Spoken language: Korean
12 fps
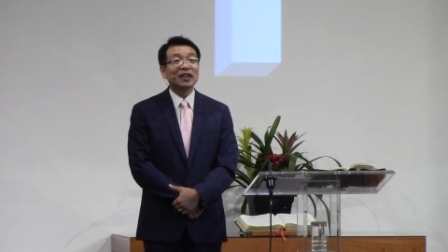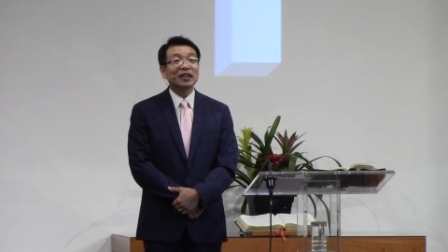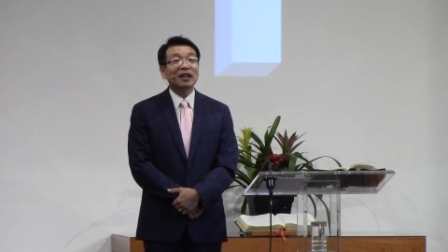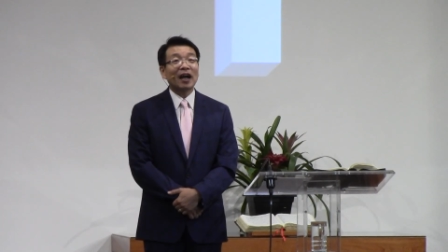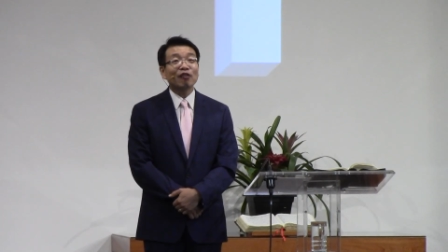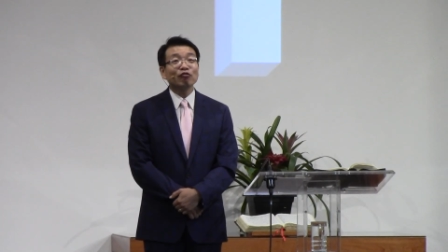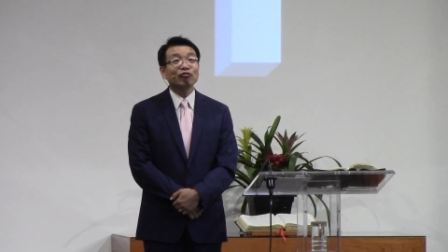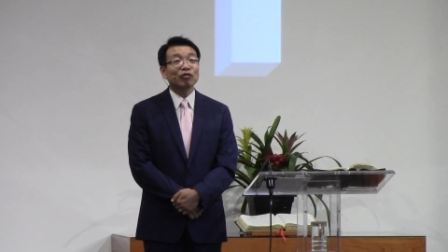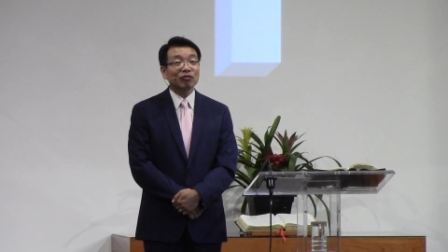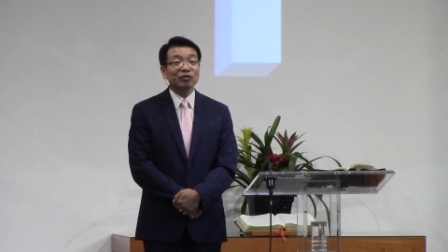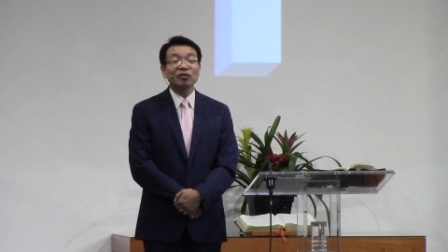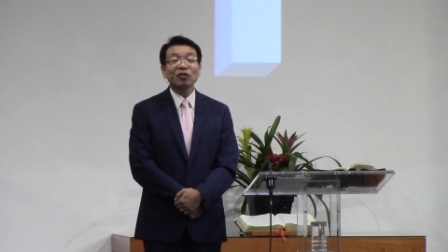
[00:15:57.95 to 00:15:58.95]
그
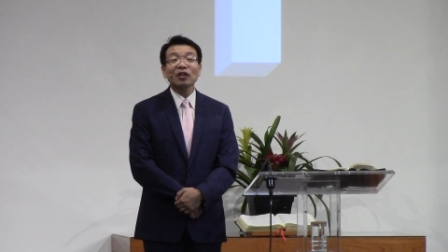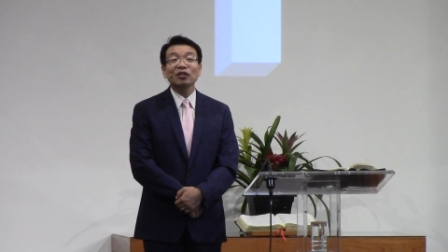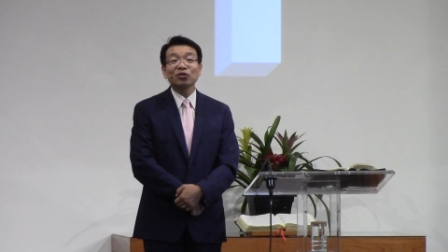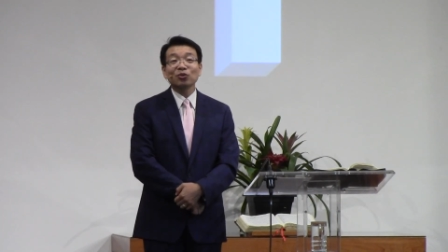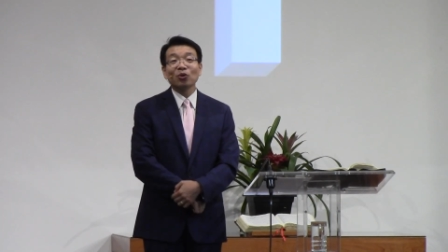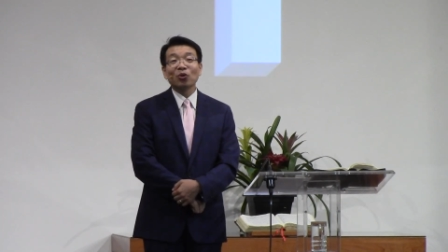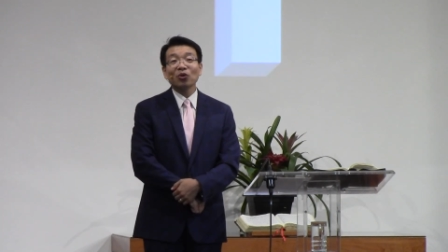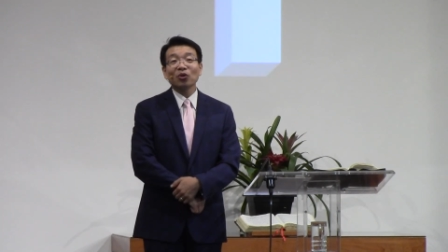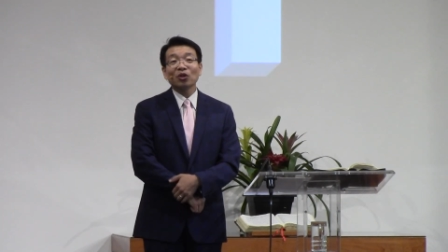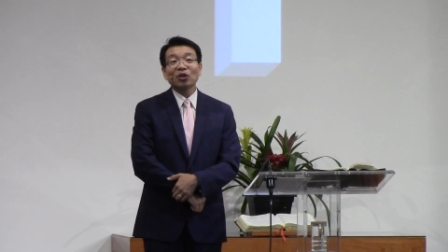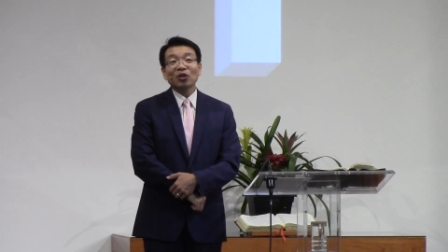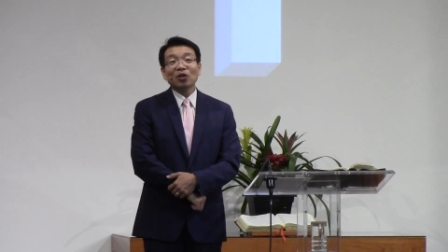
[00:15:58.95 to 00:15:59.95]
한국어로
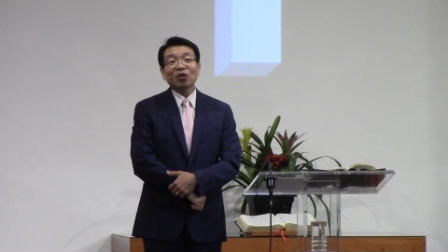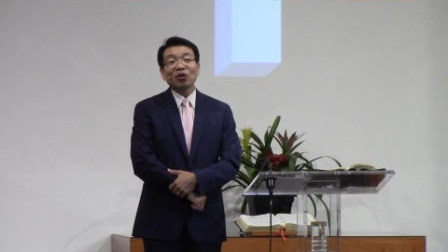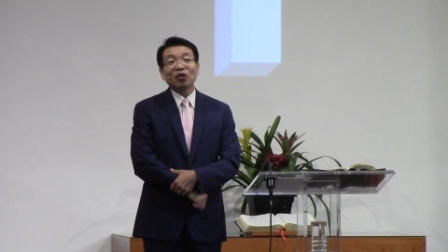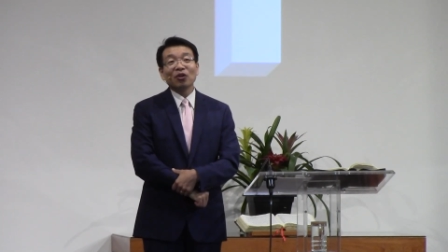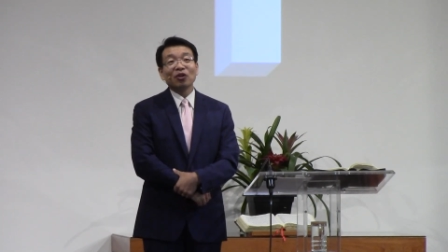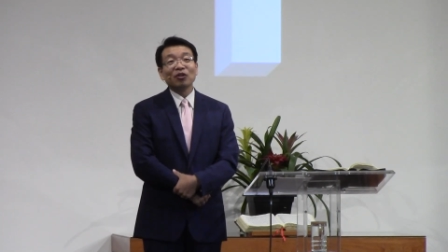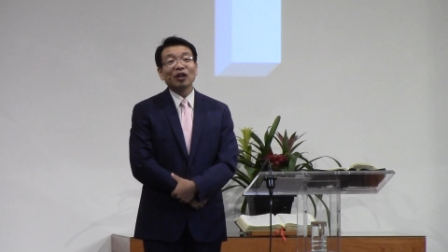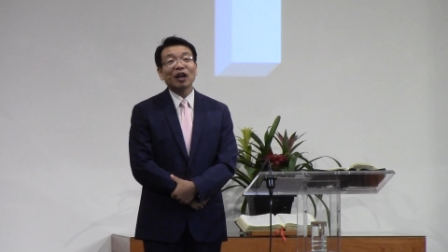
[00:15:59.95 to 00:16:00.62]
써가지고 어,